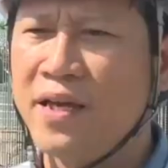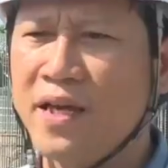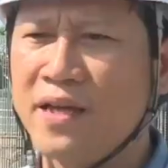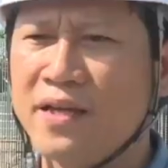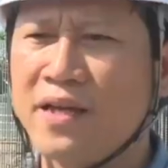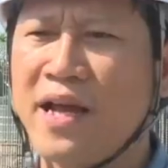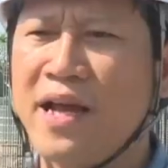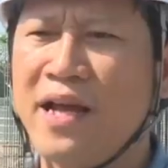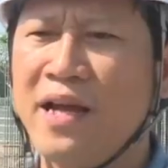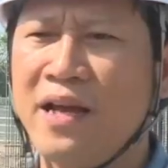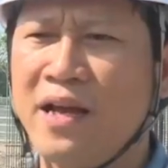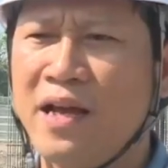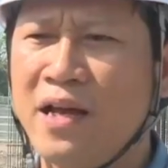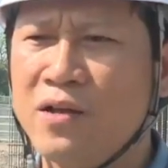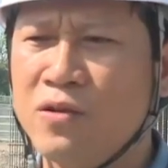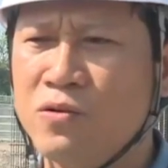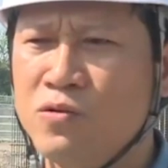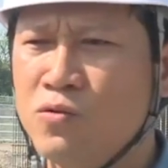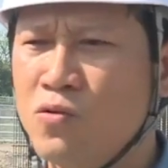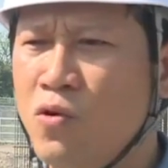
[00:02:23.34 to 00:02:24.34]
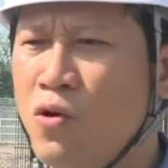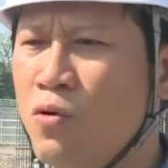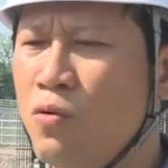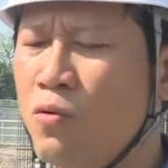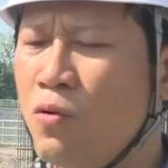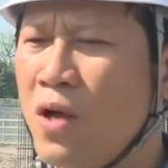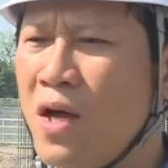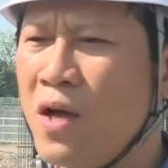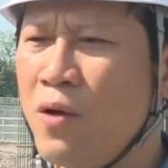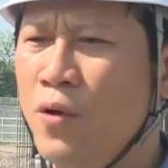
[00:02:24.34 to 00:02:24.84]
Hiện nay là chúng tôi
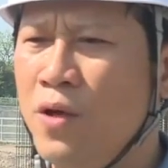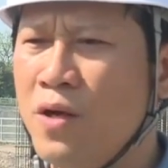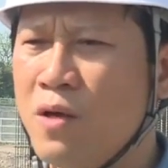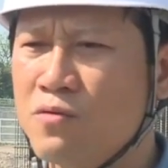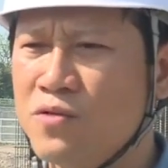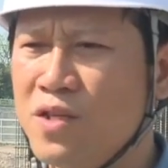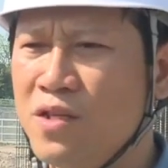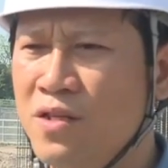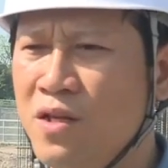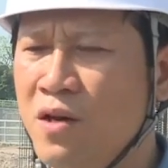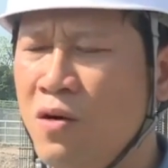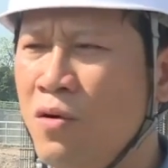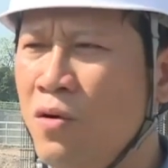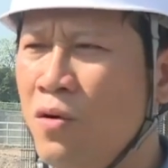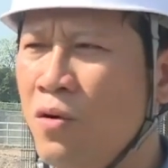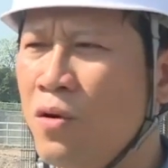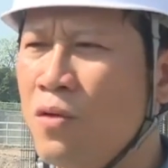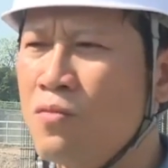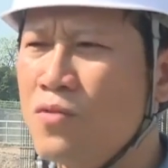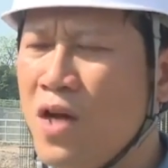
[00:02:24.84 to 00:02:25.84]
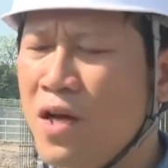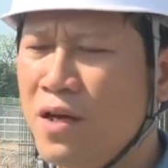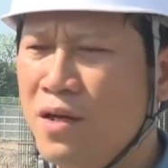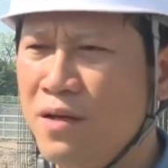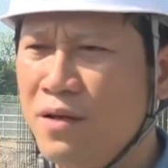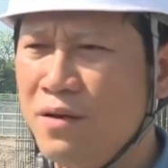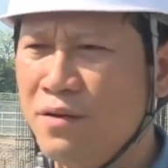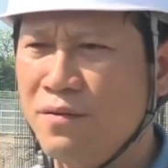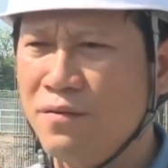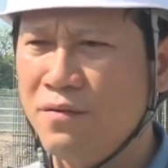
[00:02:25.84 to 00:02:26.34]
cũng đã huy động rất nhiều công nhân
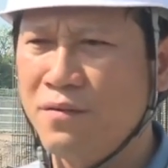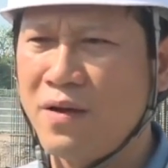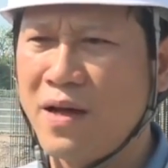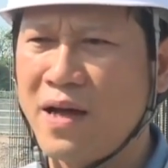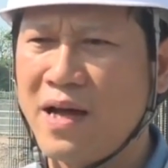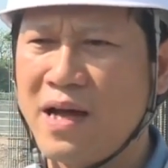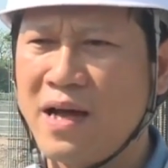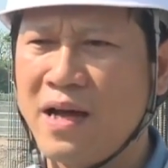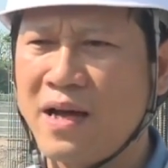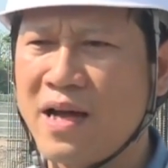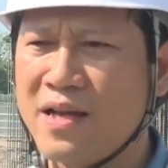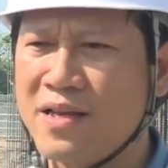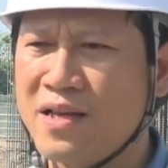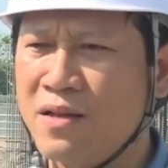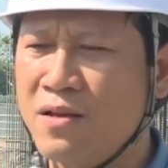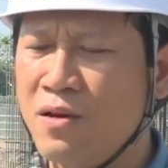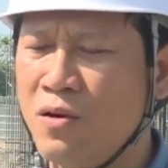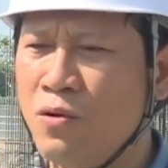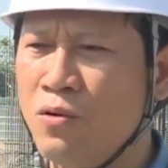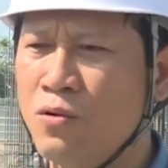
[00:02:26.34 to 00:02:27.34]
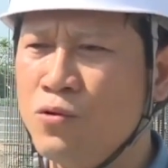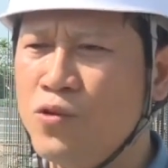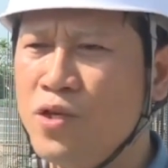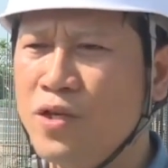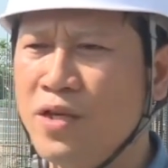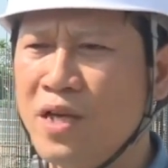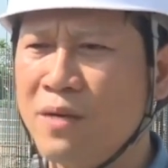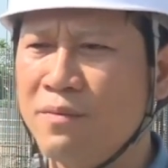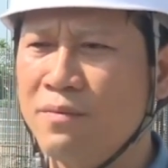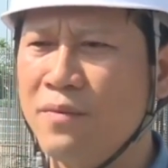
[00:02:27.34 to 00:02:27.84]
và các nhà thầu
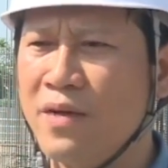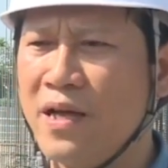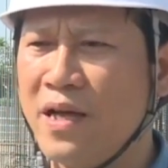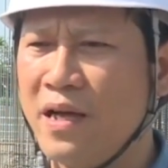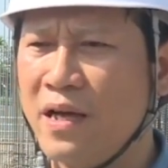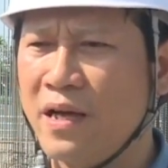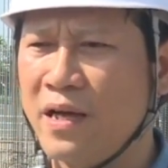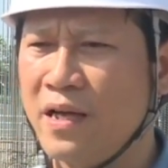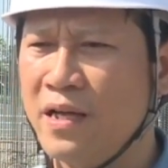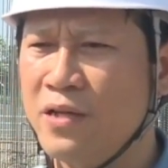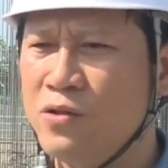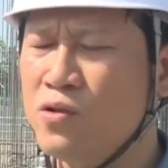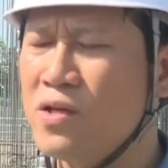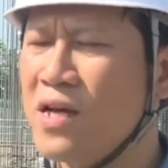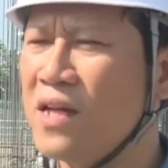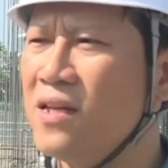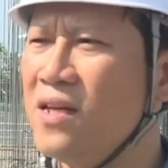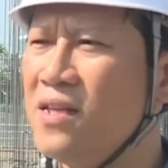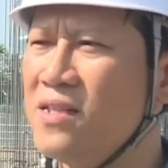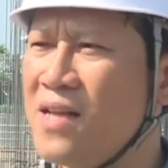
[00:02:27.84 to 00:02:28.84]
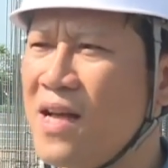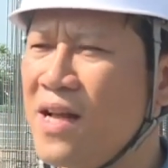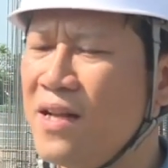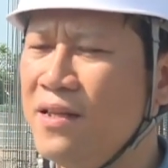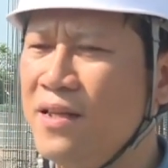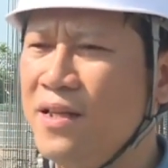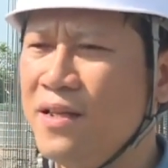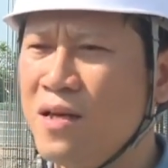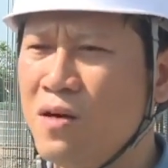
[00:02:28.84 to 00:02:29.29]
chuyên nghiệp để cái rút ngắn thời gian